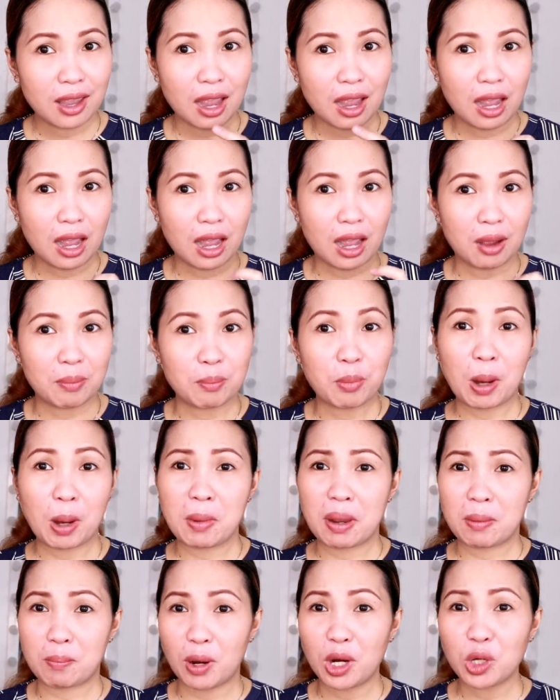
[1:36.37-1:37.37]
uh,
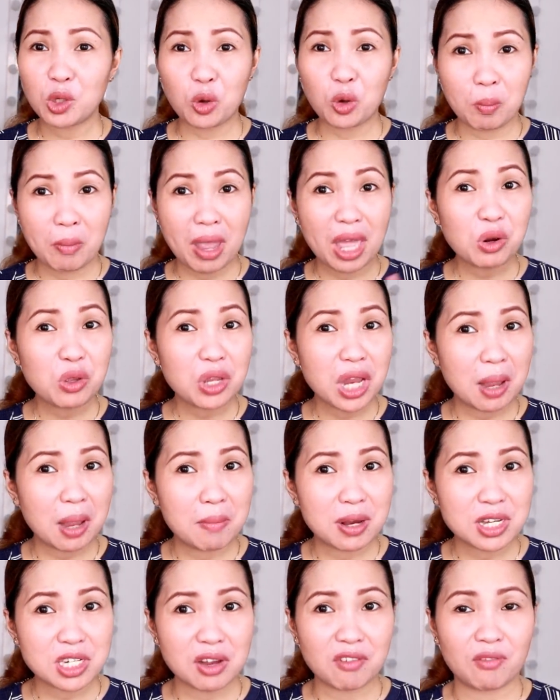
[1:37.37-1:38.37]
private part, kung meron nga
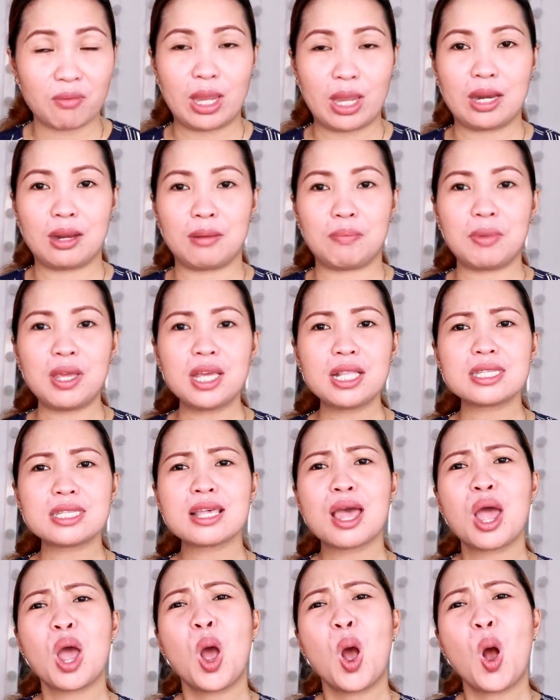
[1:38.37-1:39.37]
ba siyang benefits
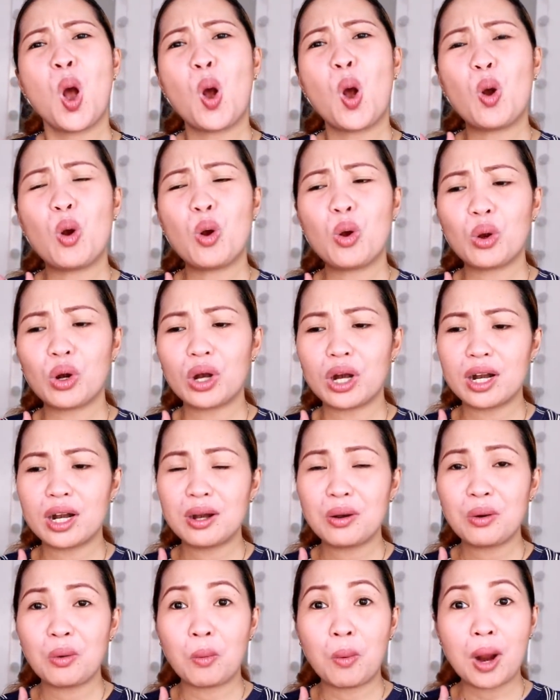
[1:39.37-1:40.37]
or
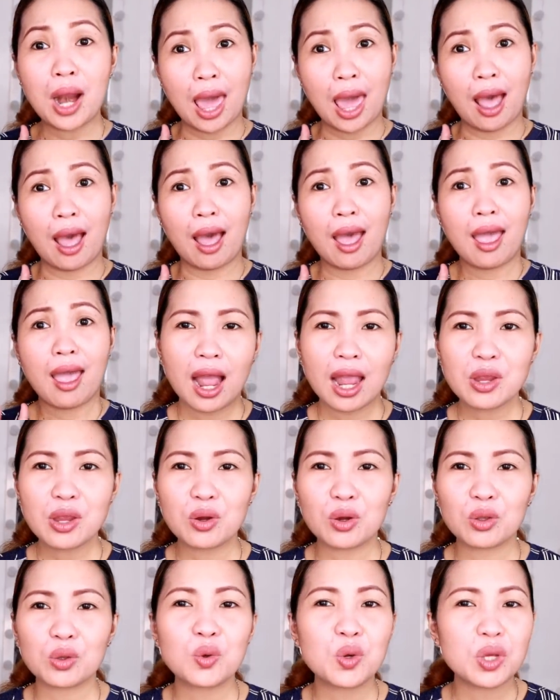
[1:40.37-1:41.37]
wala.
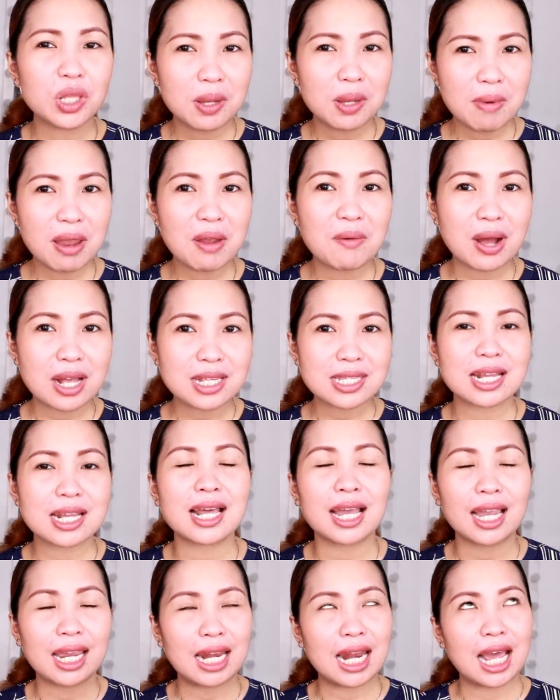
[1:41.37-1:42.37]
Ngayon, kung hindi maiwasan
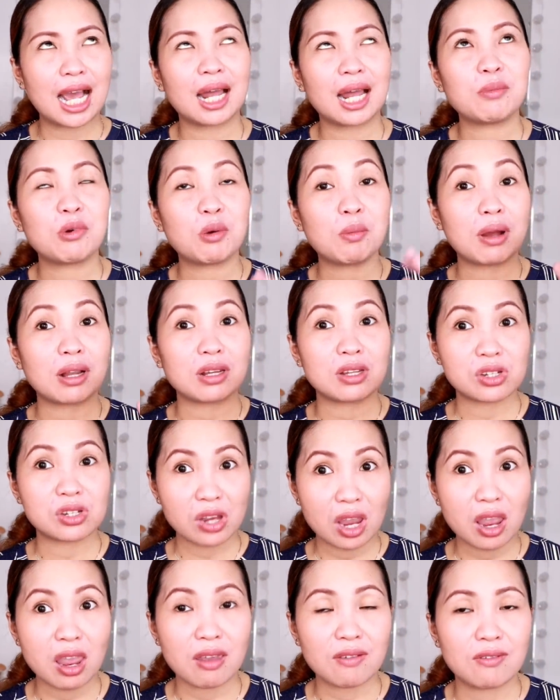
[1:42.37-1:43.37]
na kailangan mong
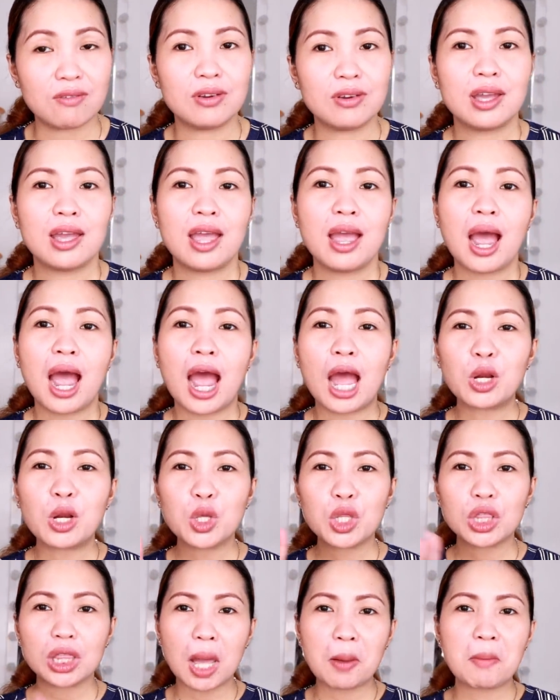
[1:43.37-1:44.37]
mag-shave, ano
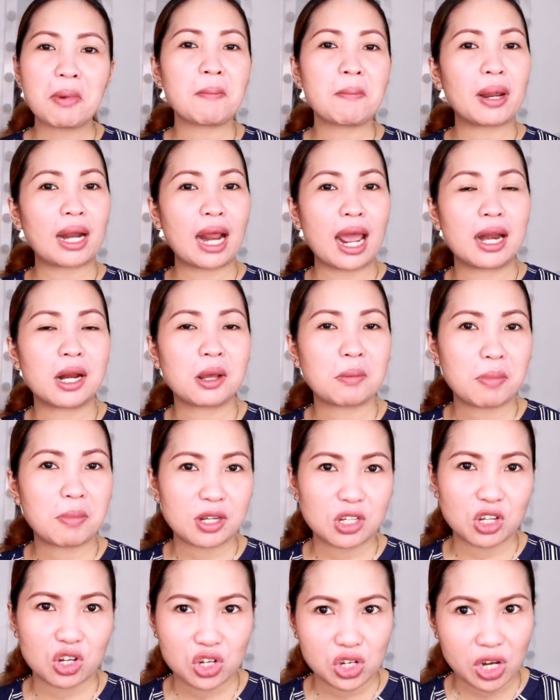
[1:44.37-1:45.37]
yung tamang paraan ng
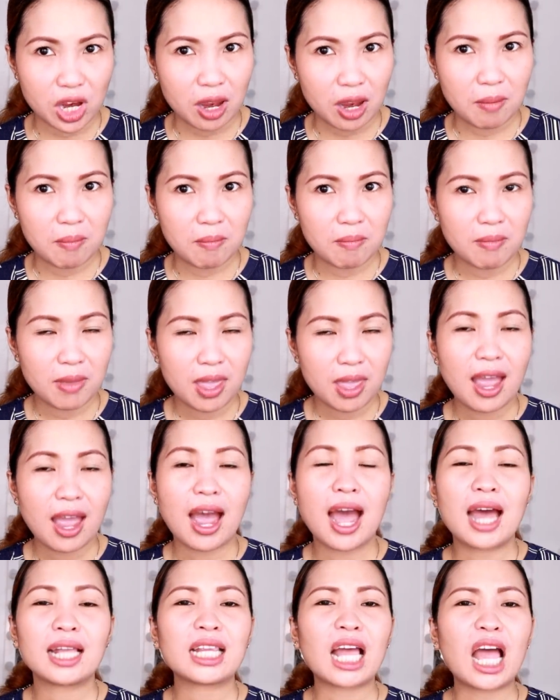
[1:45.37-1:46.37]
pag-shave?
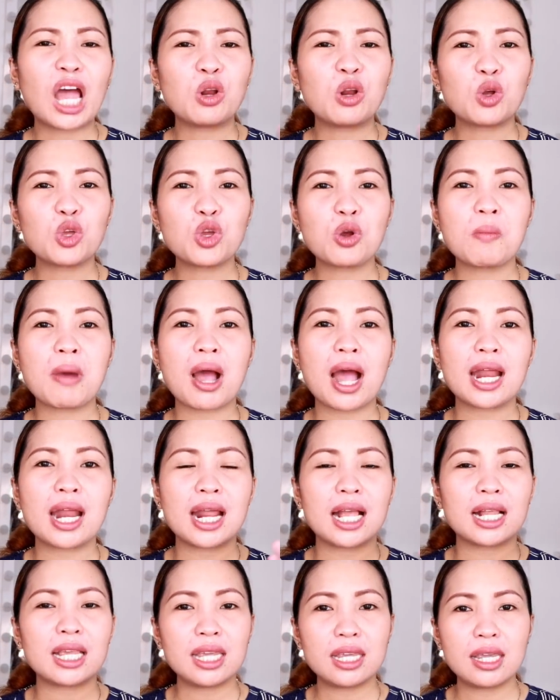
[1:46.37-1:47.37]
At ano yung mga
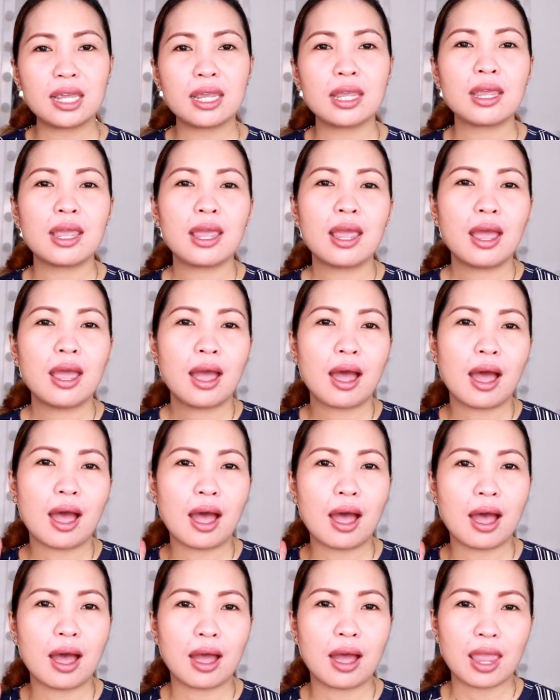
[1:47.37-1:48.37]
nagiging
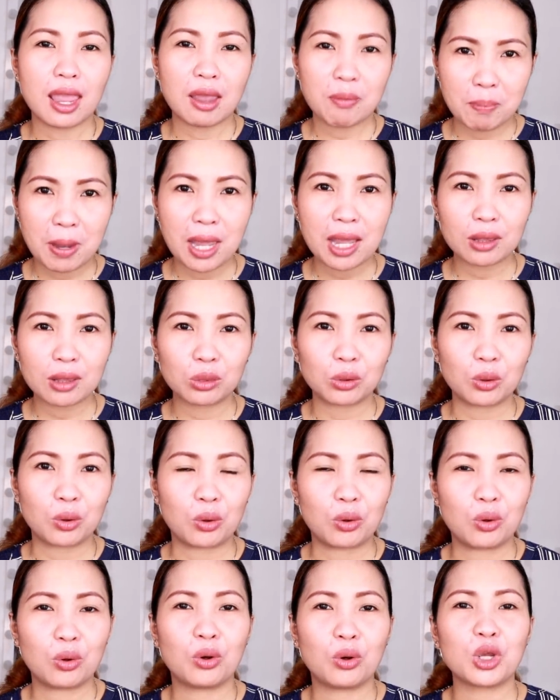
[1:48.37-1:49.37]
uh,
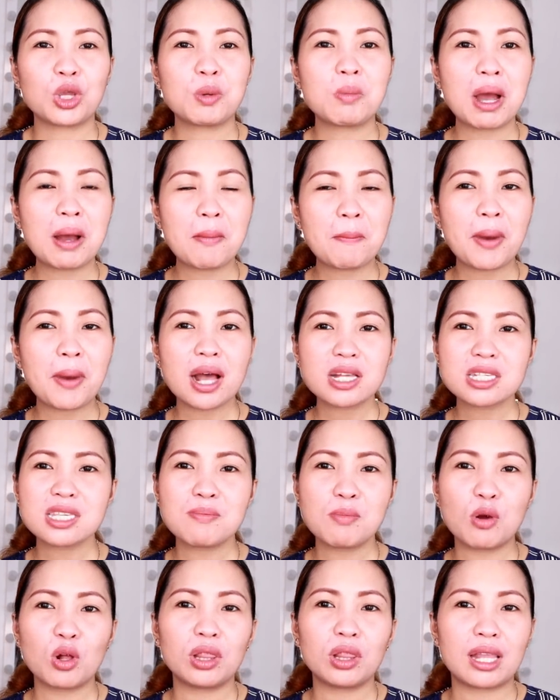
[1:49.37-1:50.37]
epekto o yung mga
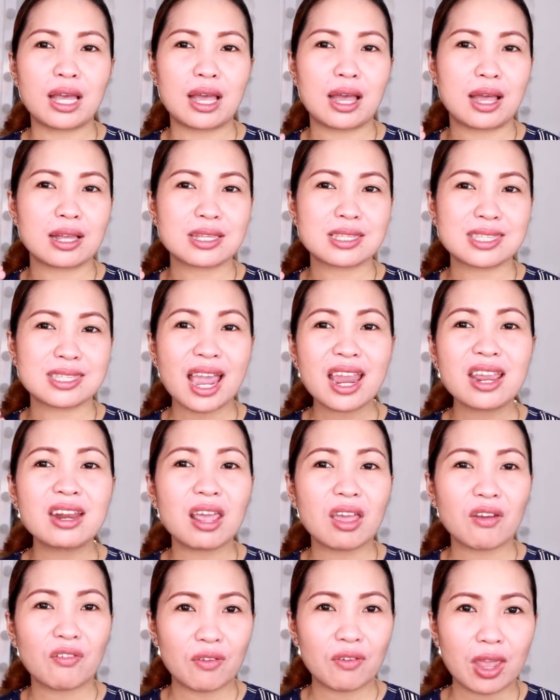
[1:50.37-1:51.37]
possible na side
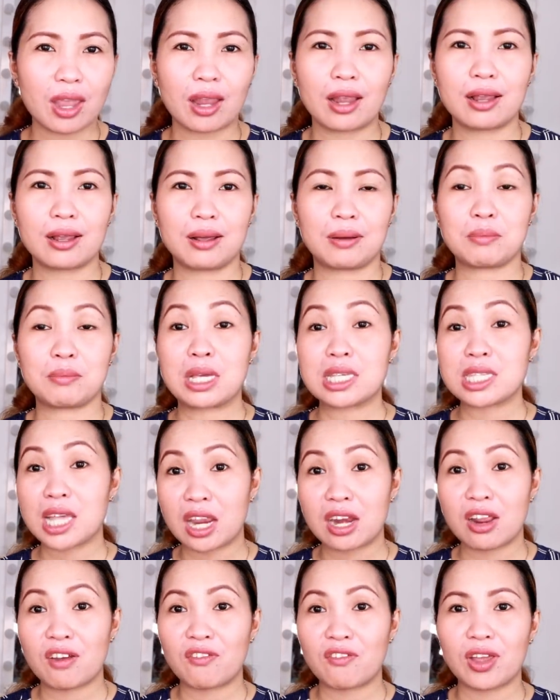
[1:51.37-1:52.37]
effect may
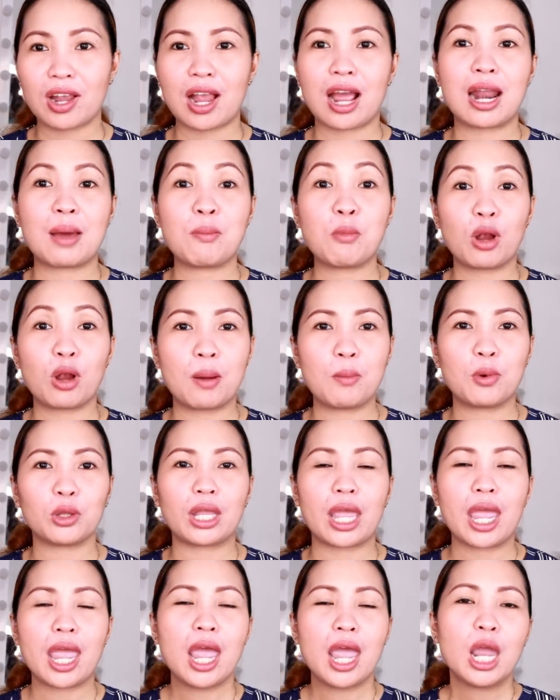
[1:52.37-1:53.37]
side effect. Kala mo gamot
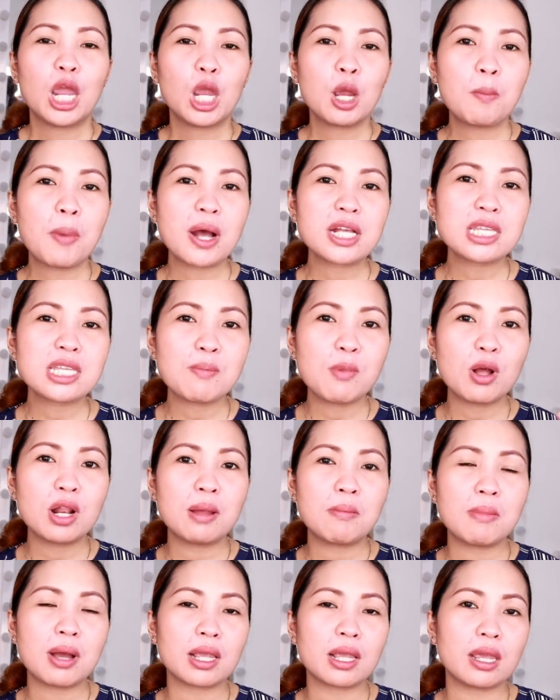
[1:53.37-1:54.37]
eh. Yung possible
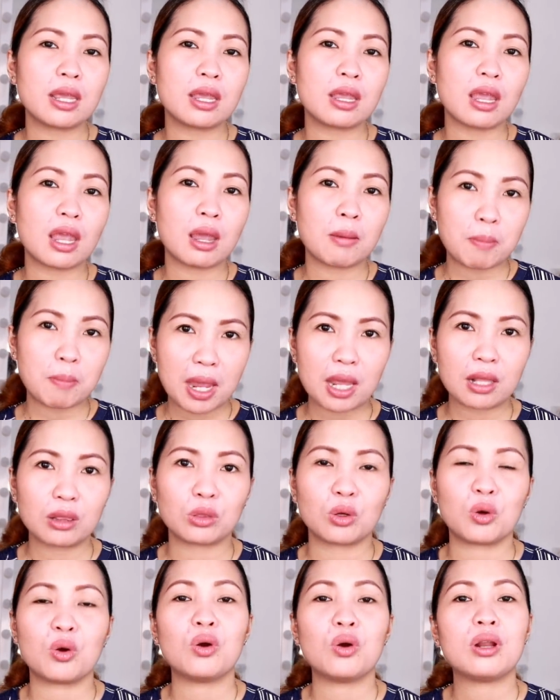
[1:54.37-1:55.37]
na maging
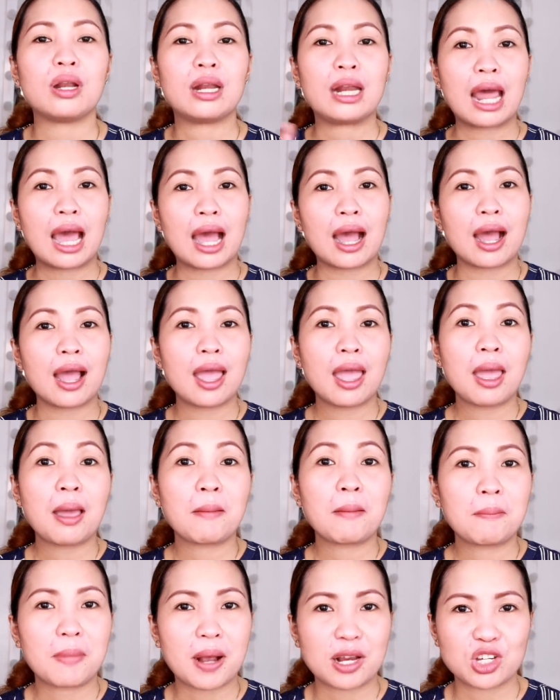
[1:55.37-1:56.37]
epekto ng
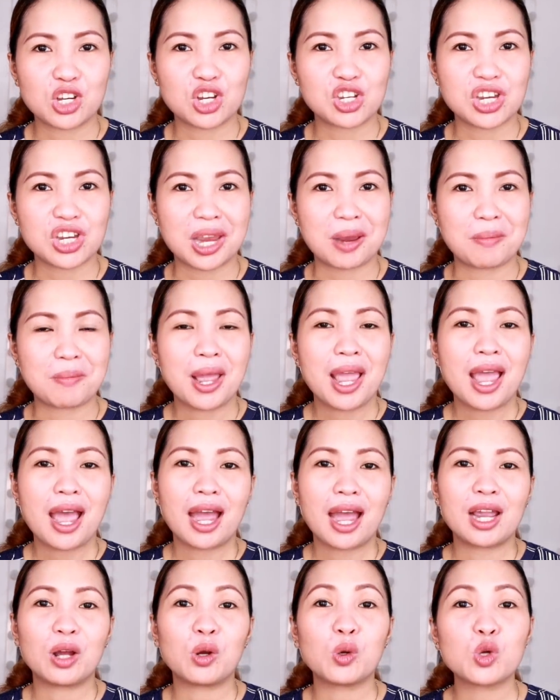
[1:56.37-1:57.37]
pag shape
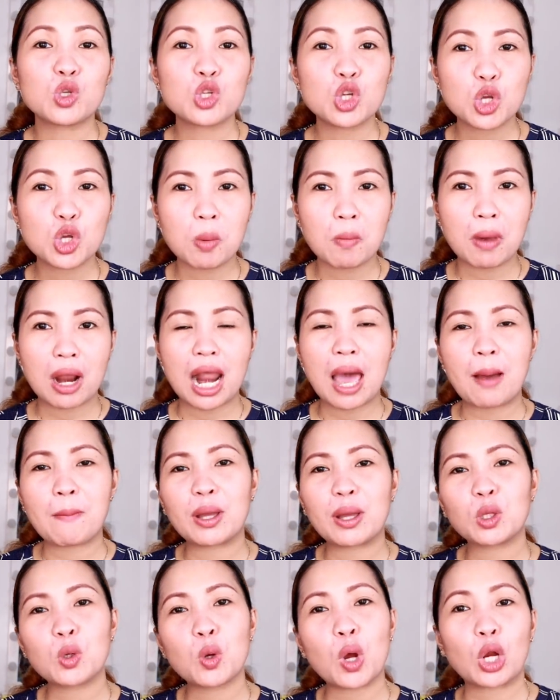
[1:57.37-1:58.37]
Ay, kung gusto nyong
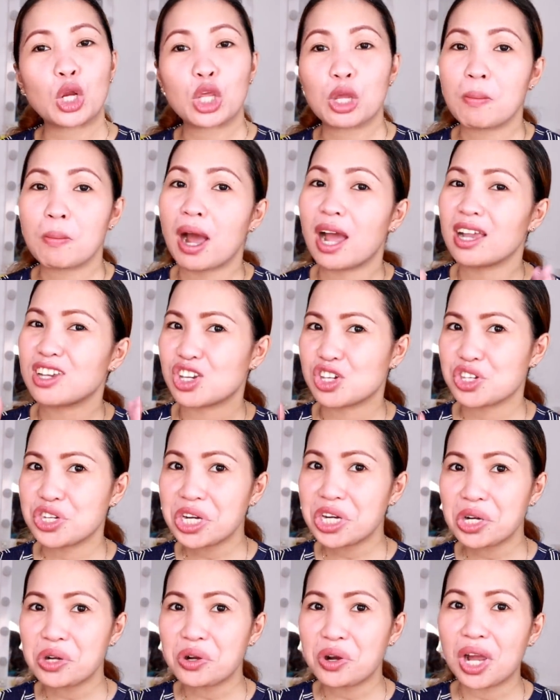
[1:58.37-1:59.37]
malaman kung ano yung mga
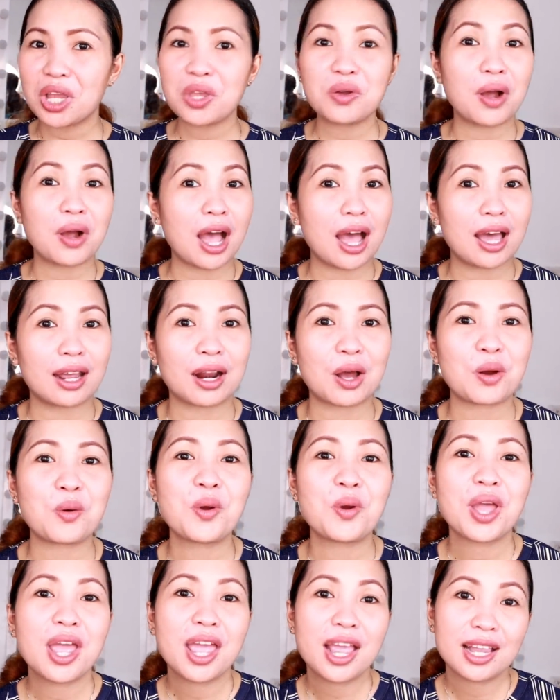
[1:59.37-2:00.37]
share ko ngayong araw,
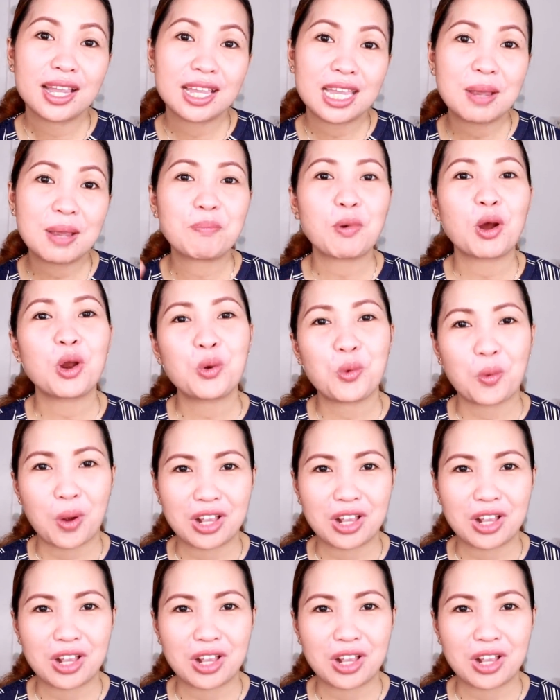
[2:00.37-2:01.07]
keep on